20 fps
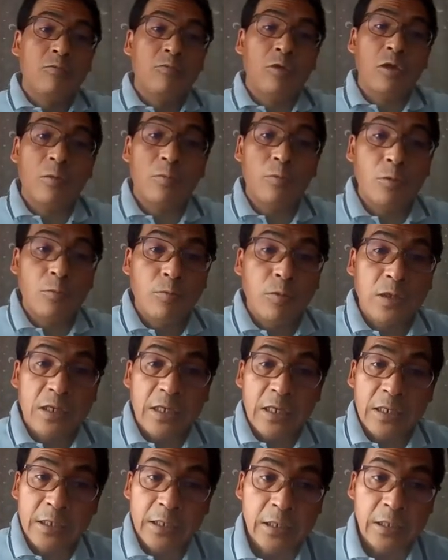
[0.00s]
walaupun
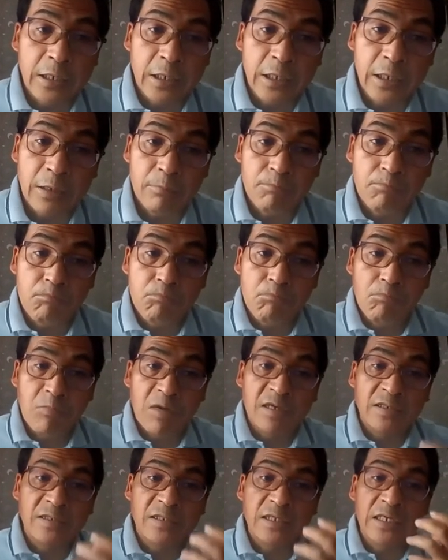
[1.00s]
berkaya dalam
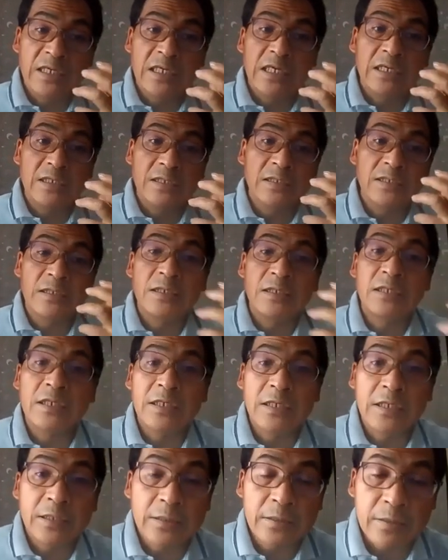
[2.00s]
masa yang
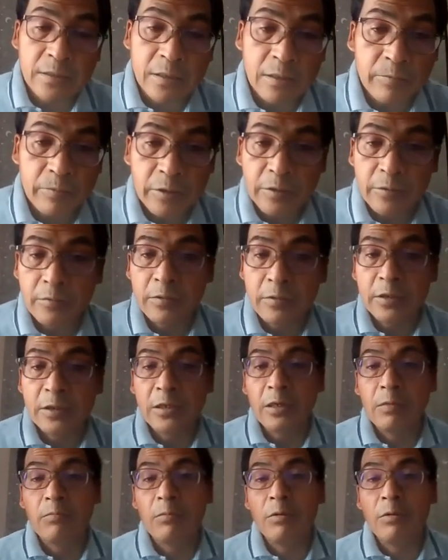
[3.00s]
sedikit tetapi itu tidak